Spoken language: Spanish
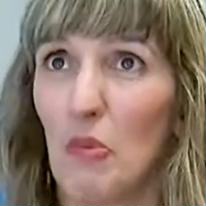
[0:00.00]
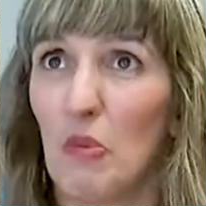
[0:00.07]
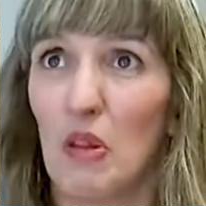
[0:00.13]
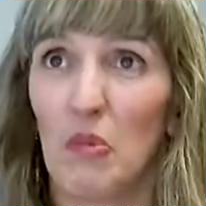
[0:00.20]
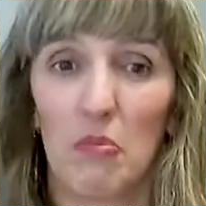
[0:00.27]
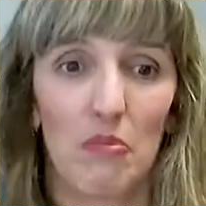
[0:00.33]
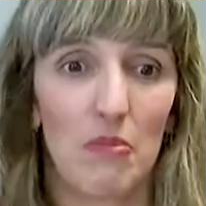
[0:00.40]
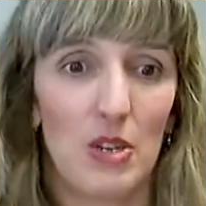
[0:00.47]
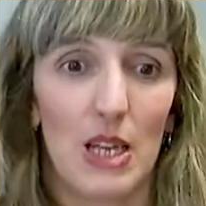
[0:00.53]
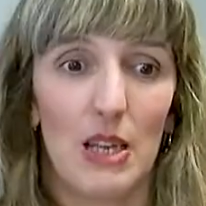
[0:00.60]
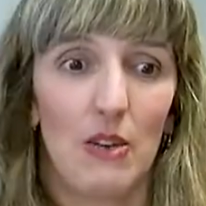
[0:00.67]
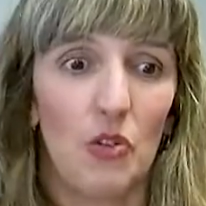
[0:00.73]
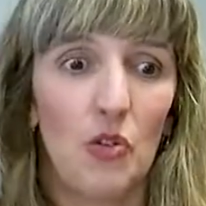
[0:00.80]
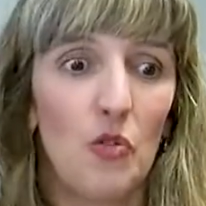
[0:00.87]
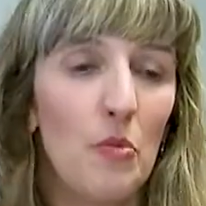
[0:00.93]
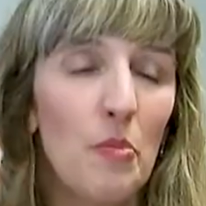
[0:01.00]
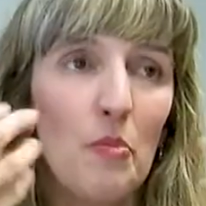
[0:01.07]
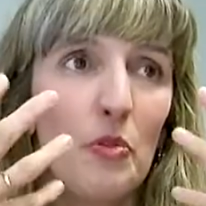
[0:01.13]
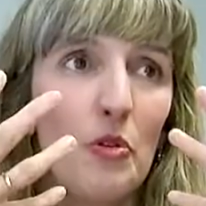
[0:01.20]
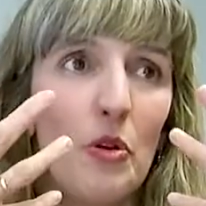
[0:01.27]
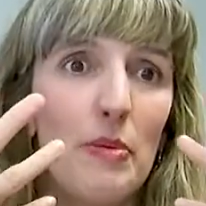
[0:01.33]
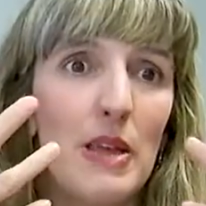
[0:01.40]
A mí,
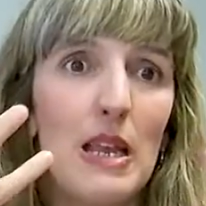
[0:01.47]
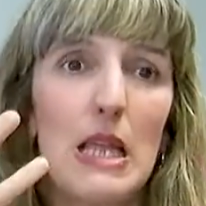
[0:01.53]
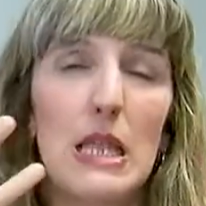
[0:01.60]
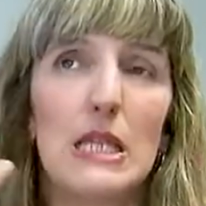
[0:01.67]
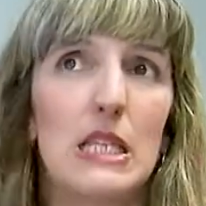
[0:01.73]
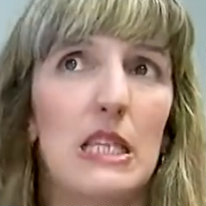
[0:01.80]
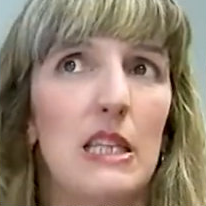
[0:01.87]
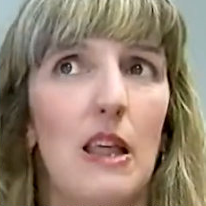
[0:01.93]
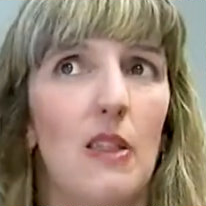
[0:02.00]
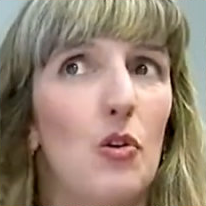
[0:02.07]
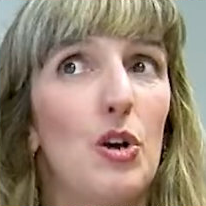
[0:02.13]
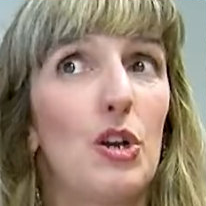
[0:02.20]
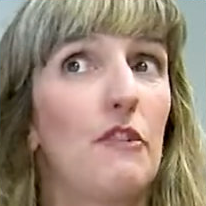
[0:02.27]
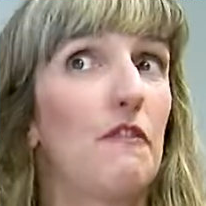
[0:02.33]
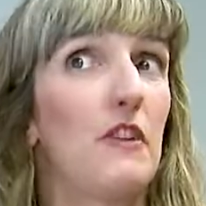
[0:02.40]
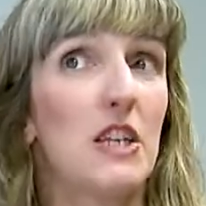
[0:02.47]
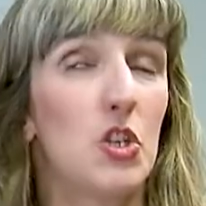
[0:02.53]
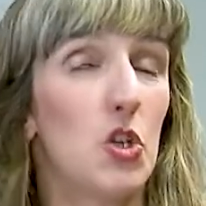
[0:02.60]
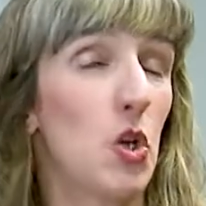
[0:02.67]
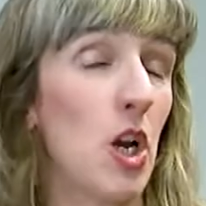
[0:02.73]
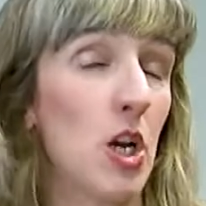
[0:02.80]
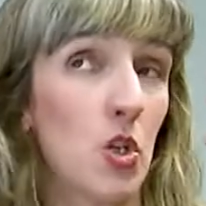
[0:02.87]
no, había necesitado
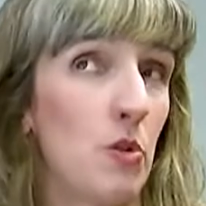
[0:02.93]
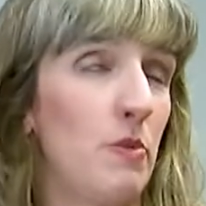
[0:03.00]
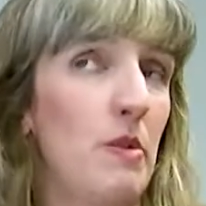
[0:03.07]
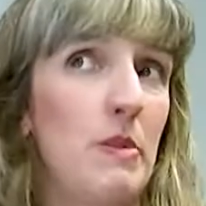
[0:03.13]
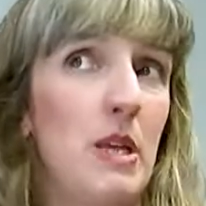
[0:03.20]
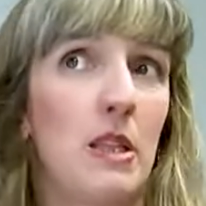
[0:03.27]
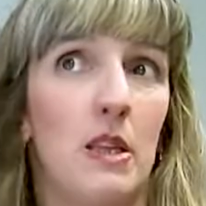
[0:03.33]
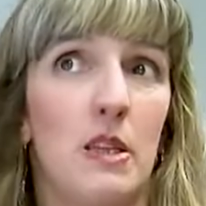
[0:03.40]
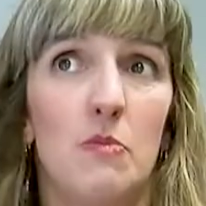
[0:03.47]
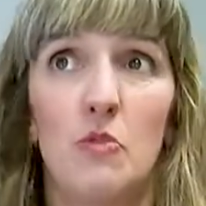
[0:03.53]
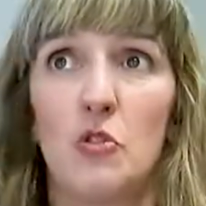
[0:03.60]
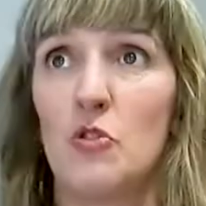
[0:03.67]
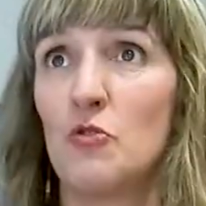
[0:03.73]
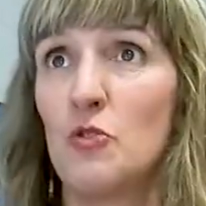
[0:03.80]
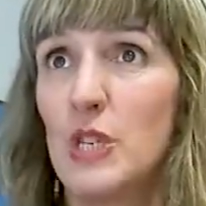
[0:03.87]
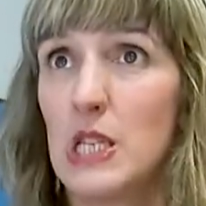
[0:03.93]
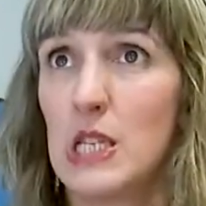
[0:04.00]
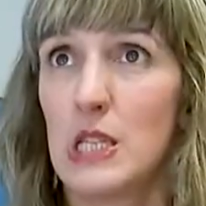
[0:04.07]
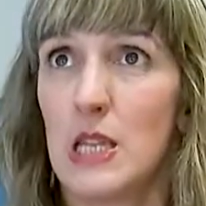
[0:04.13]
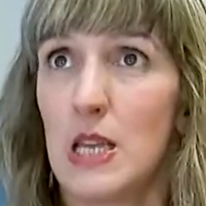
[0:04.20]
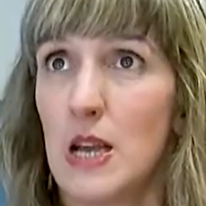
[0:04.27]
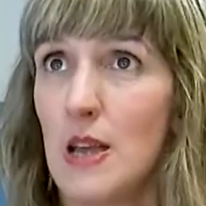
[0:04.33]
reflexionar sobre mi ateísmo, Dios no
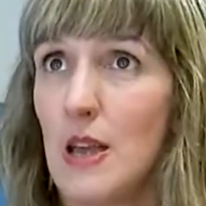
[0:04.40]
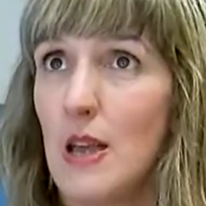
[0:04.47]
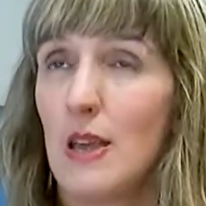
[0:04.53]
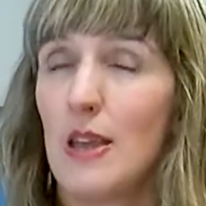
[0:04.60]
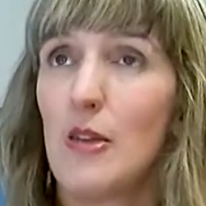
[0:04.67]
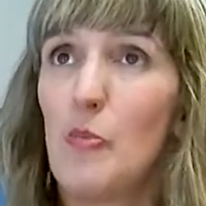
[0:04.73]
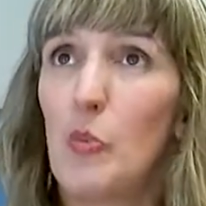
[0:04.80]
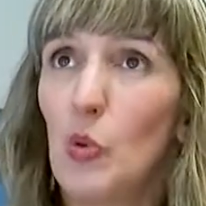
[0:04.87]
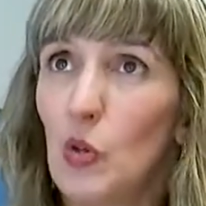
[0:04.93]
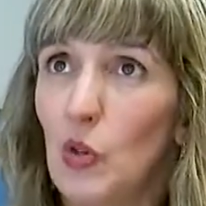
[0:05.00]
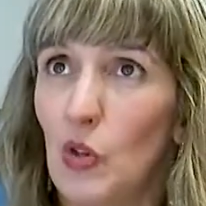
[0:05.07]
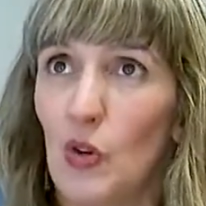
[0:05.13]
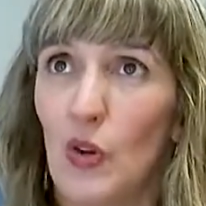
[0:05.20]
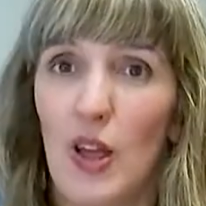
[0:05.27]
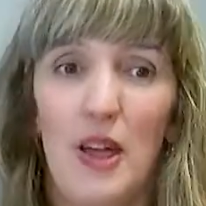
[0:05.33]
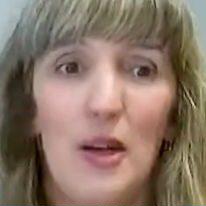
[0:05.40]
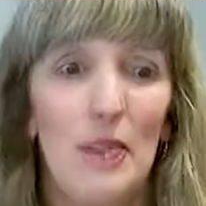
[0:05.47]
existía y punto.